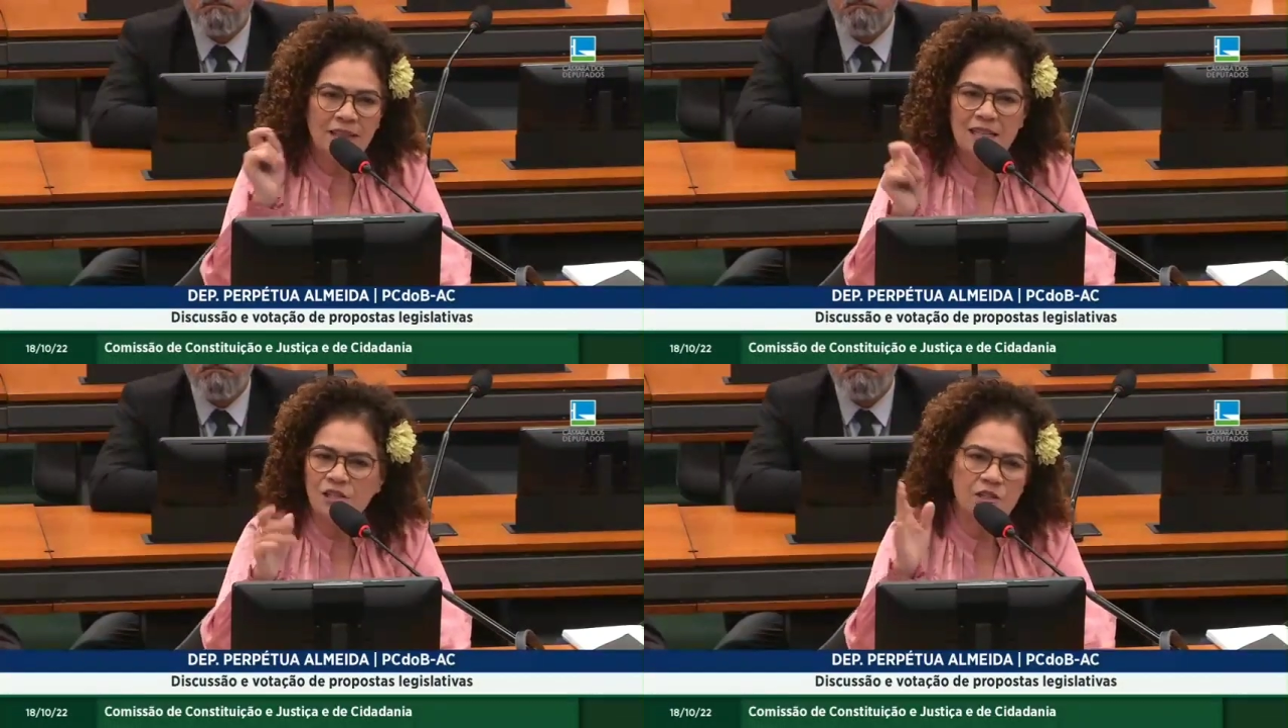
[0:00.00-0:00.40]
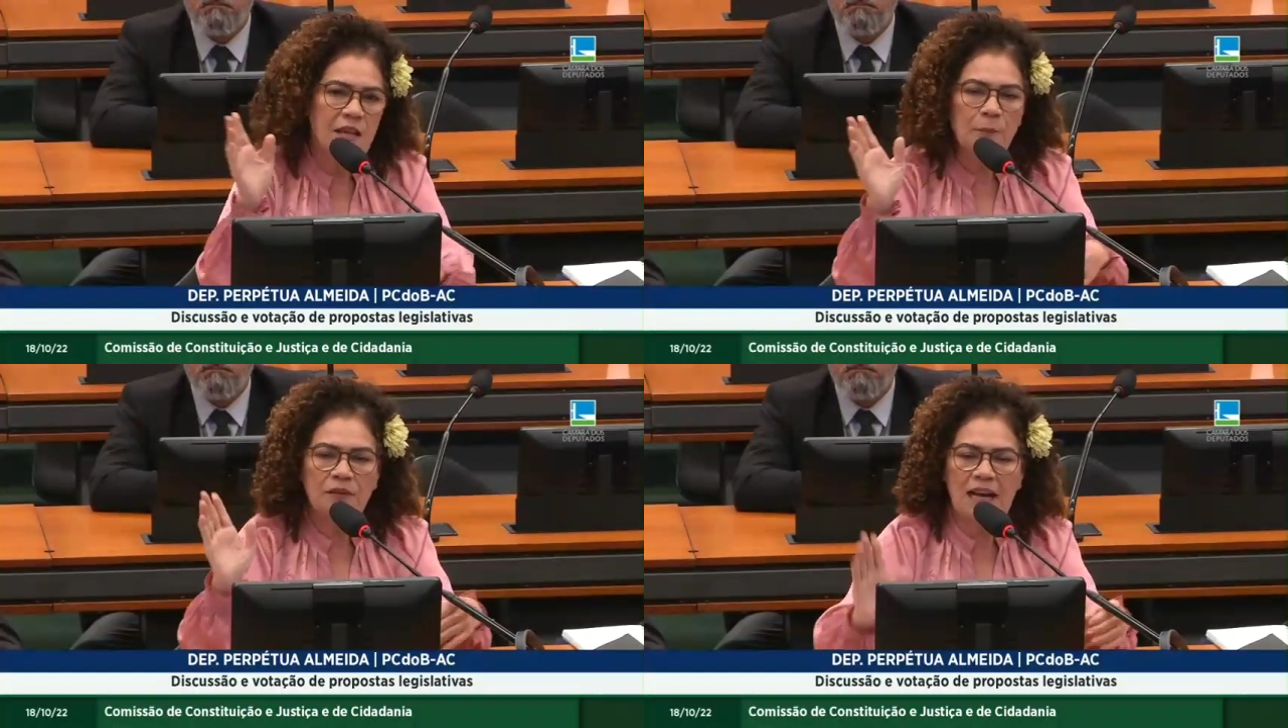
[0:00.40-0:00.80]
desses
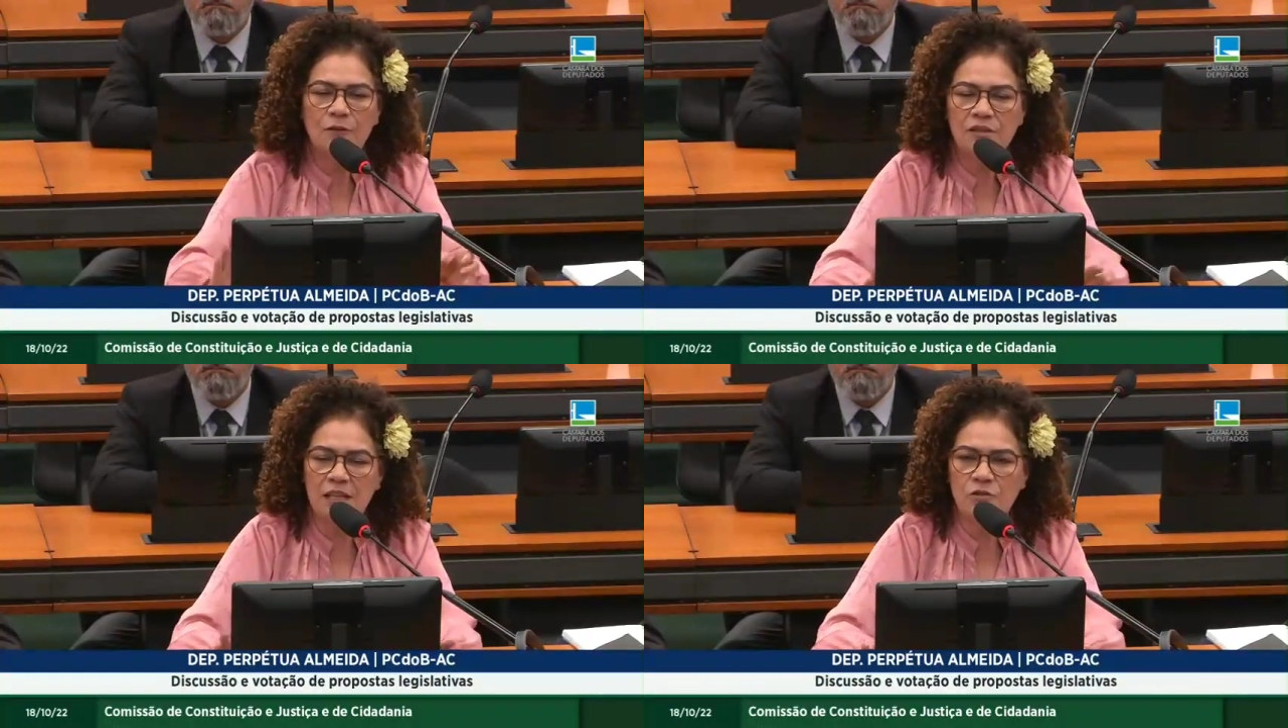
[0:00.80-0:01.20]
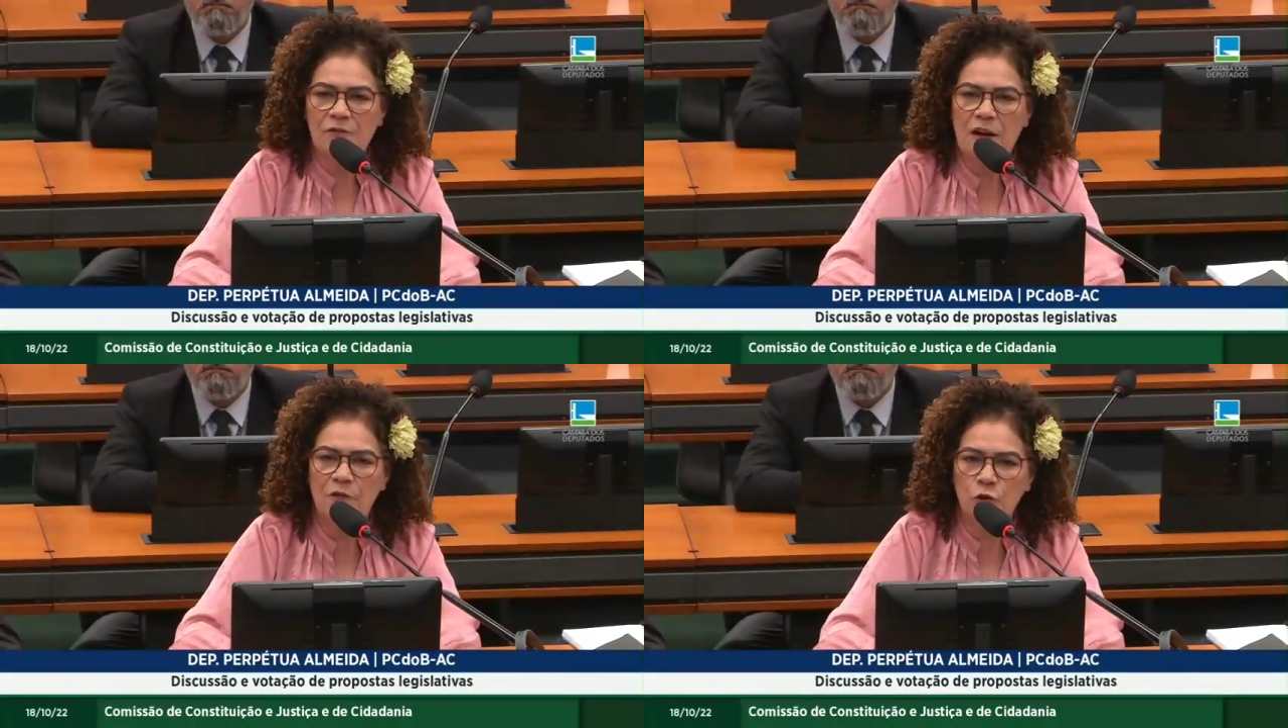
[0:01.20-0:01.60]
deputados seja a
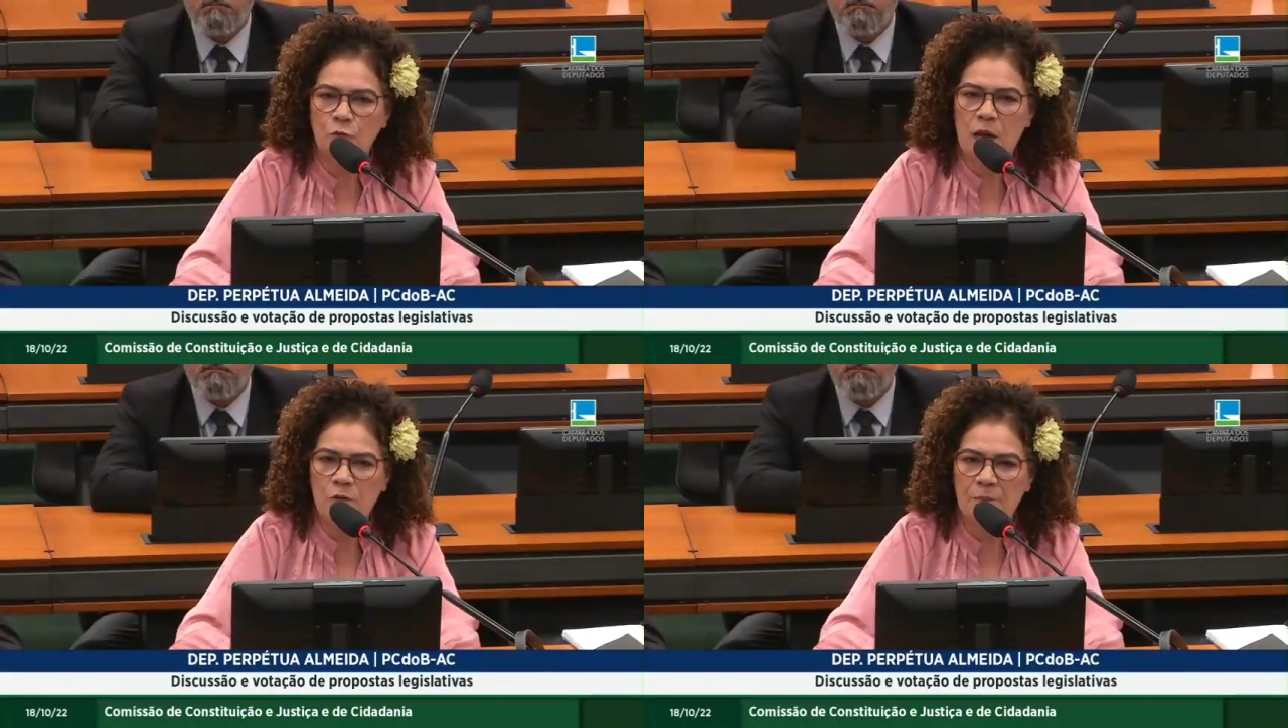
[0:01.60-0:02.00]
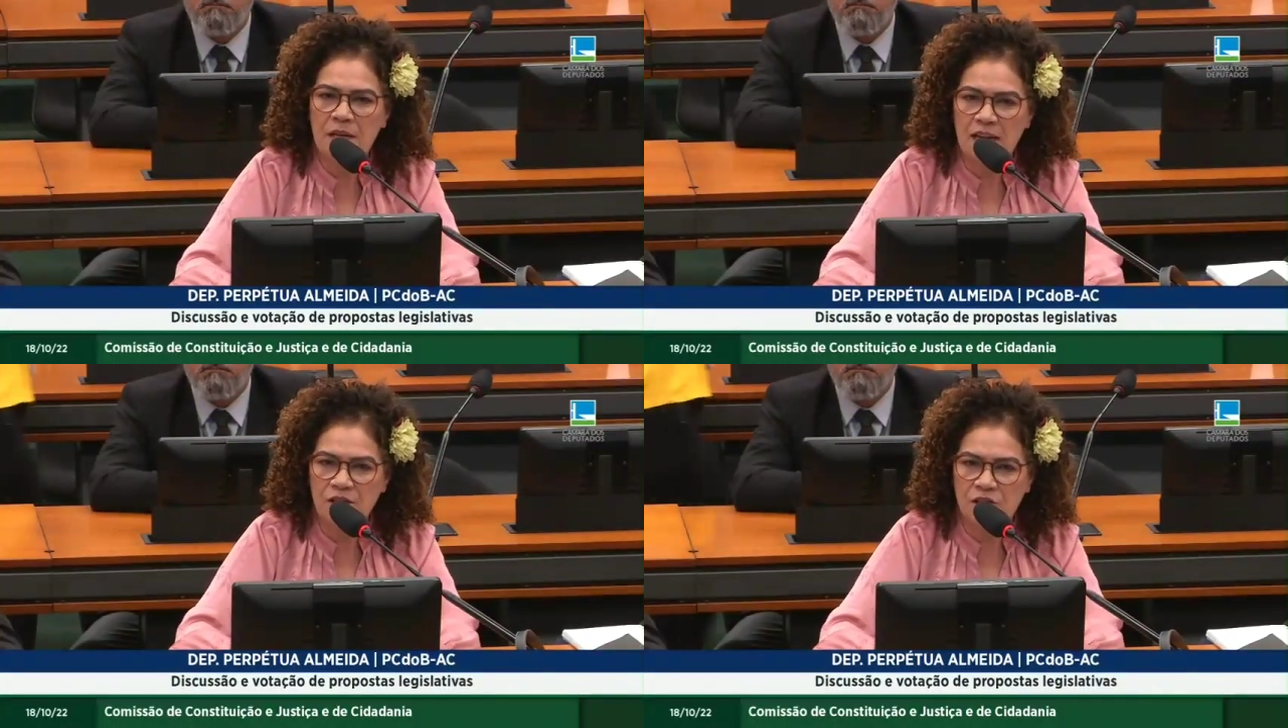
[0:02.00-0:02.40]
favor do meio
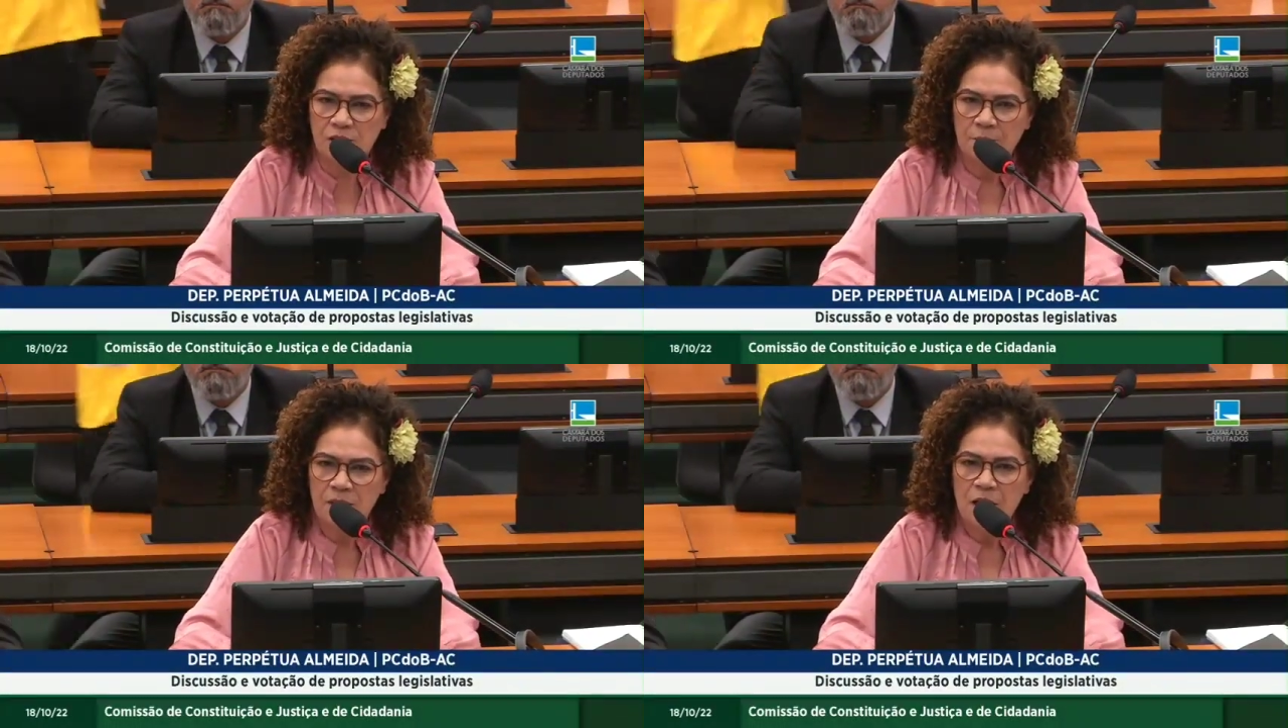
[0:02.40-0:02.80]
ambiente